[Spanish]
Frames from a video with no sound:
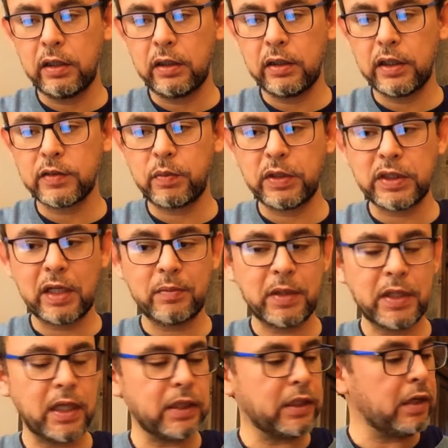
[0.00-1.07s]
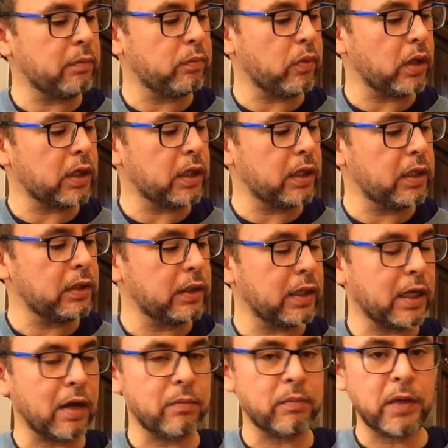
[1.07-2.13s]
Después ya me da tiempo aquí
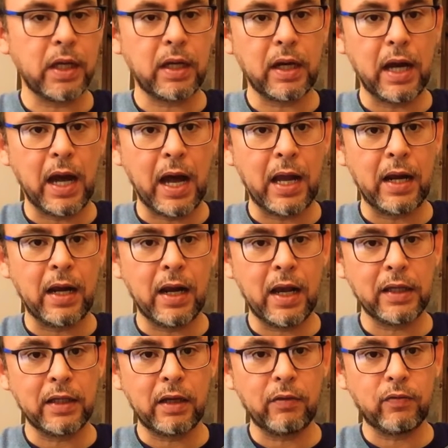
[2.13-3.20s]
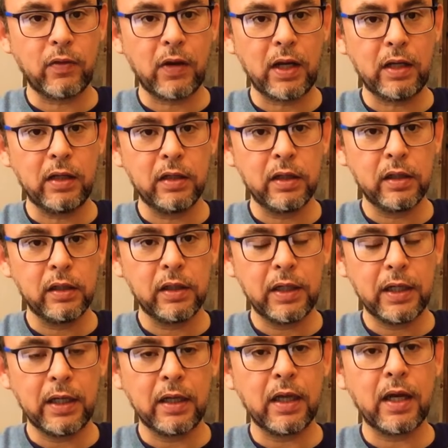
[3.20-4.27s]
de cambiar al la y al fa
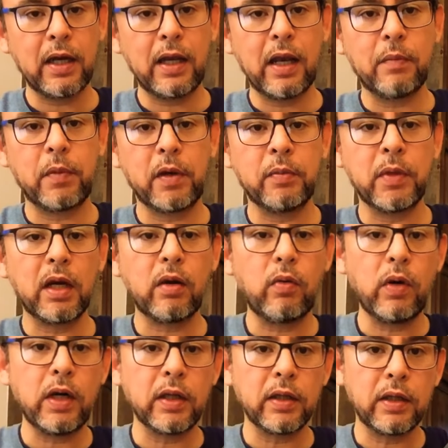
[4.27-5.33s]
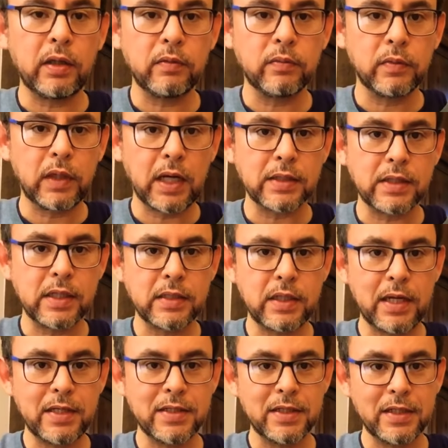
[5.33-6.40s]
en la, en la primera cuerda, traste
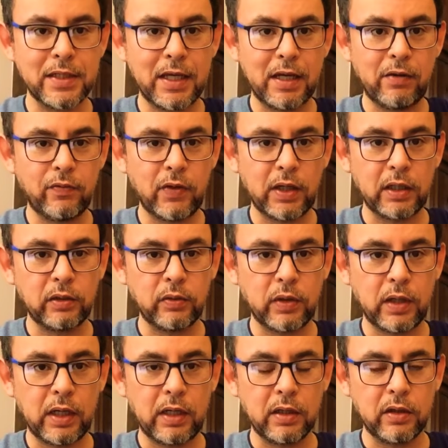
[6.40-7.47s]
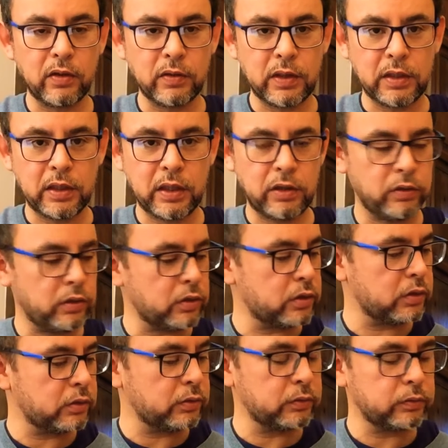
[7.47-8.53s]
6, y el fa natural con el dedo
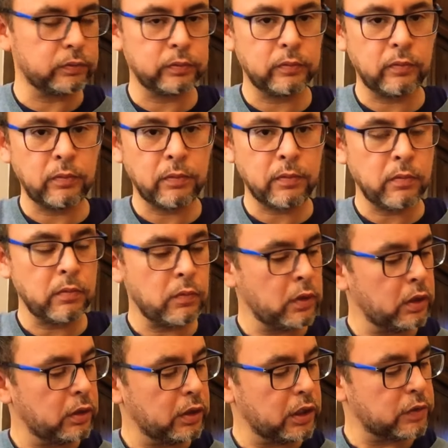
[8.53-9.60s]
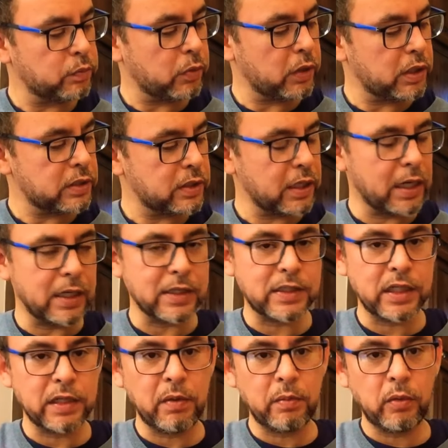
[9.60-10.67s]
2. Después el
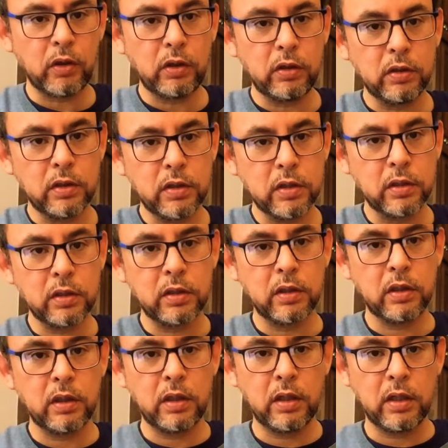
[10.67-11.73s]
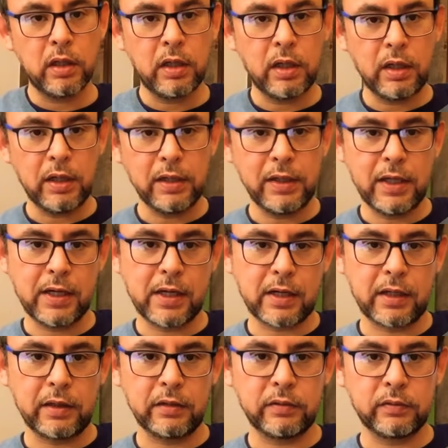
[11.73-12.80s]
si bemol y el
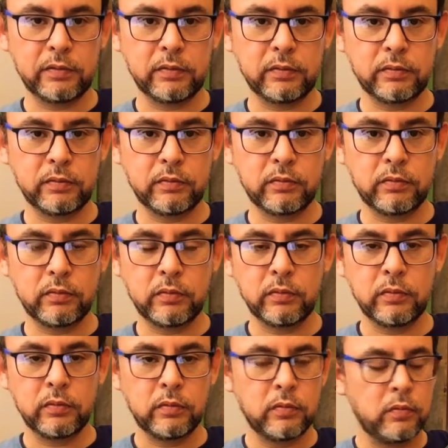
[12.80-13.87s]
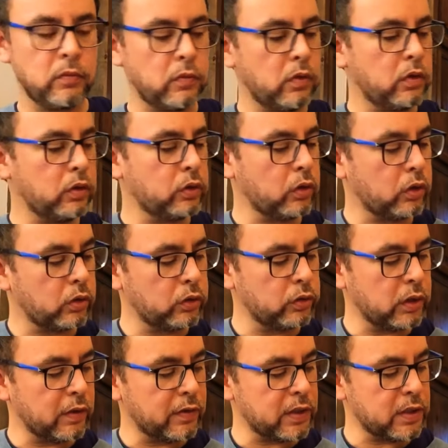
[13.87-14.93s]
re. Lo toco
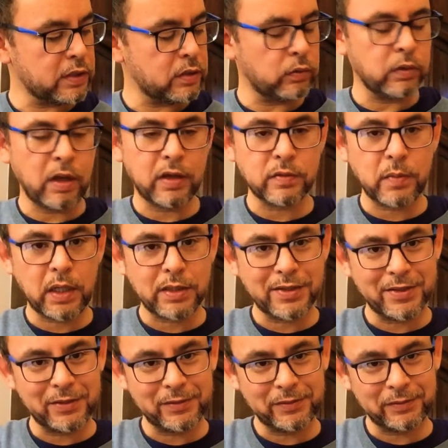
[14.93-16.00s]
de una vez, una vez más.